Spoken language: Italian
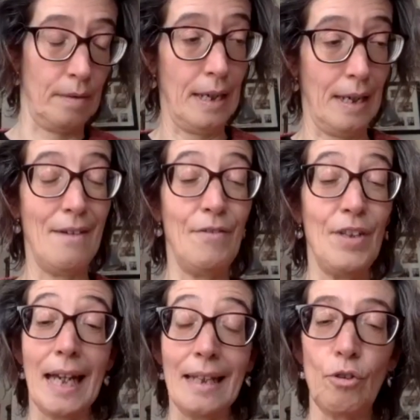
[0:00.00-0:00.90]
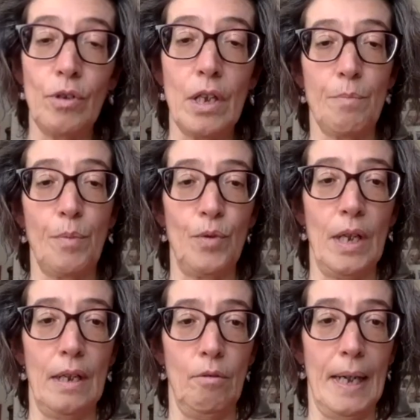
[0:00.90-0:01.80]
evitando di rispondere
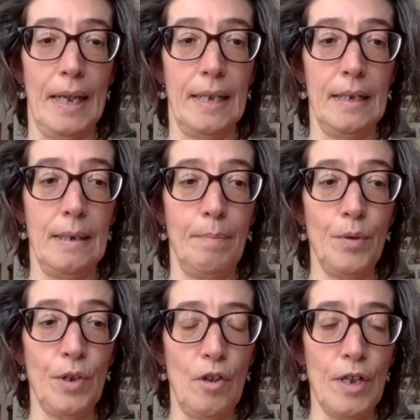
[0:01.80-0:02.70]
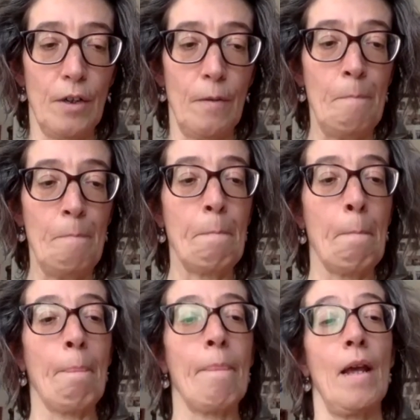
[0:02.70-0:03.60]
a domande di tipo storico,
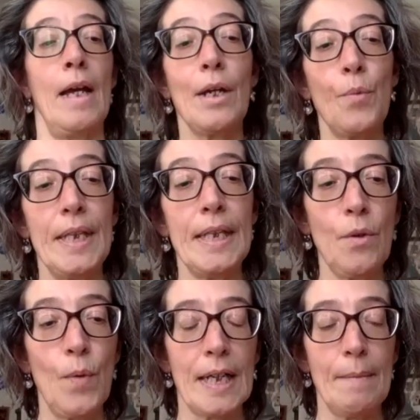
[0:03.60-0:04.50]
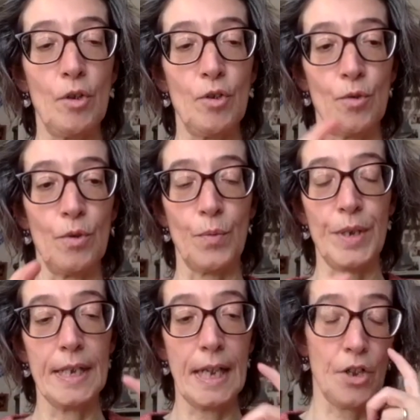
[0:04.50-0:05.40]
e quindi in qualche modo
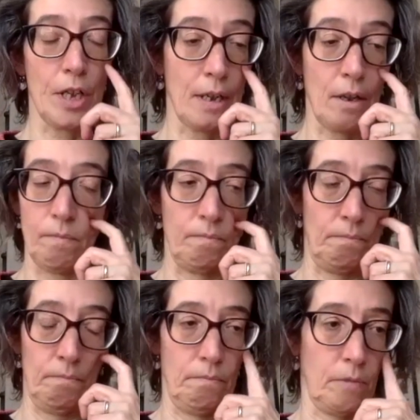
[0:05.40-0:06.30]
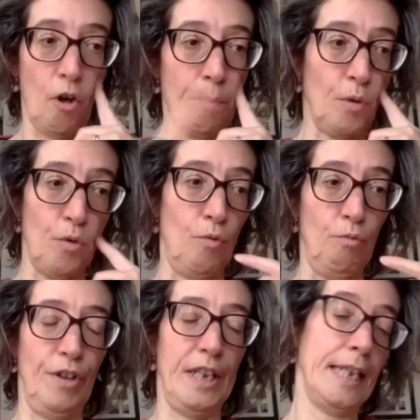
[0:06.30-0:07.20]
questi saggi che mh, mhmm, coprono
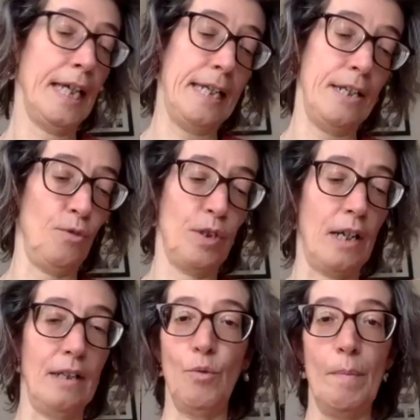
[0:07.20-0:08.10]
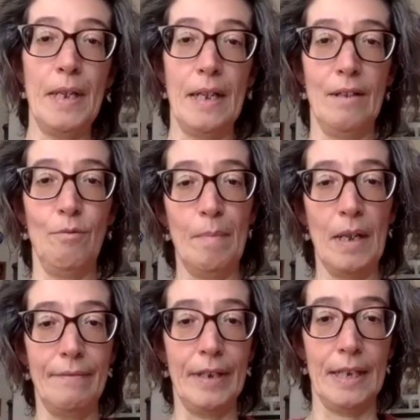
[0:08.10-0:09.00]
un ventennio tra il 2000 e il
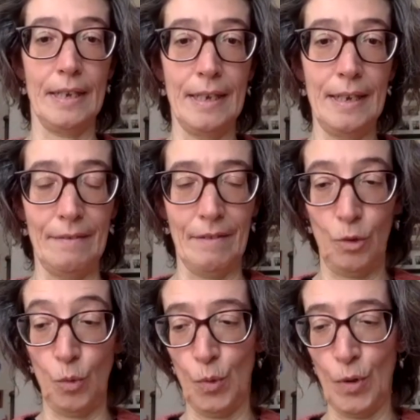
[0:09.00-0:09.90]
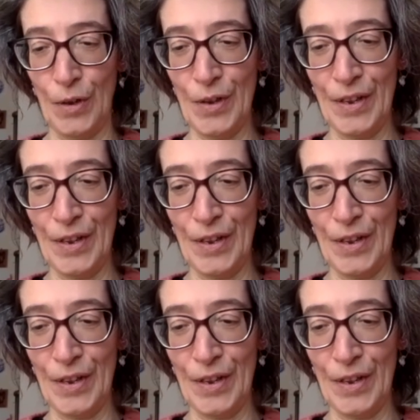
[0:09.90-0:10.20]
2020, 2021,